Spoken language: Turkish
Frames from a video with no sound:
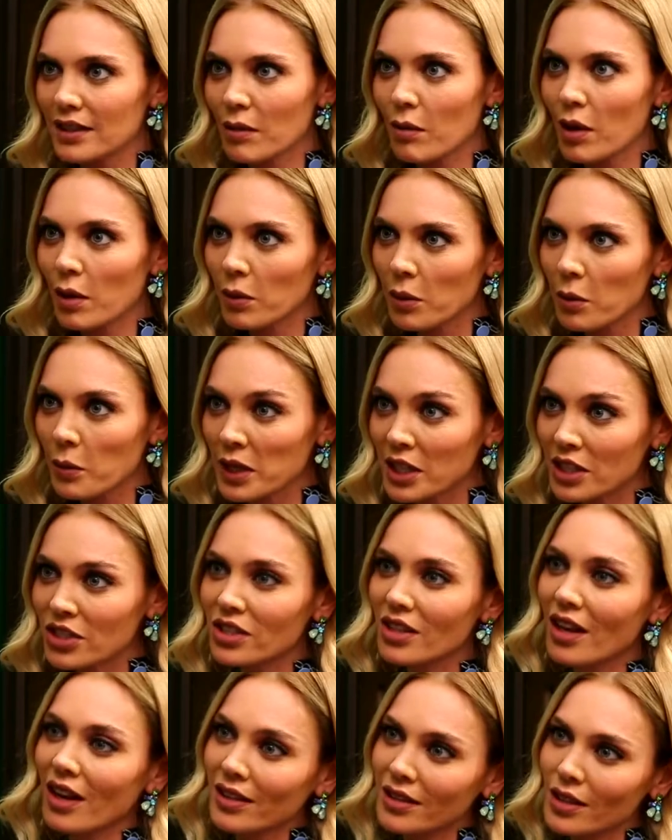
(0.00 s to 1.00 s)
tamamlamak
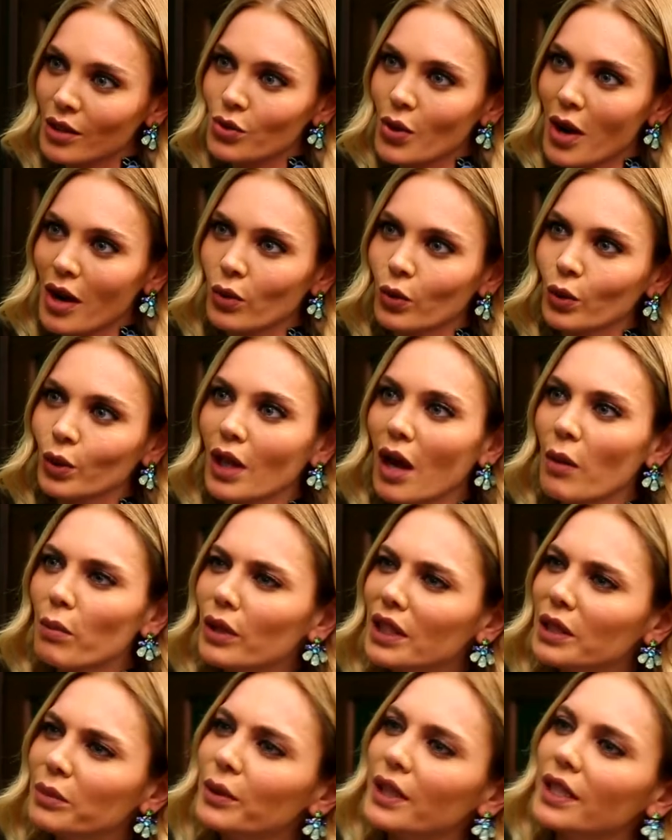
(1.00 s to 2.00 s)
için aksesuar
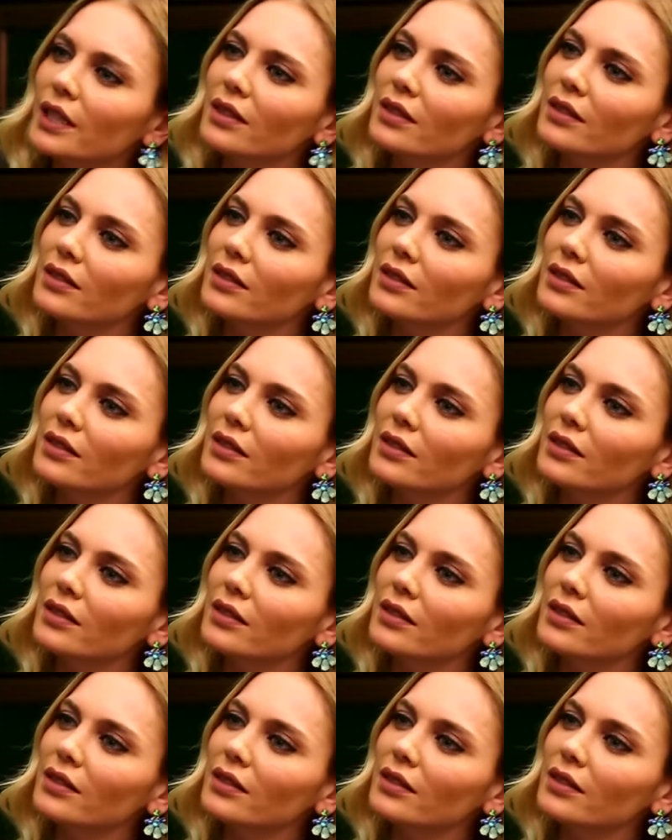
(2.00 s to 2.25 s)
kullanmalı mı?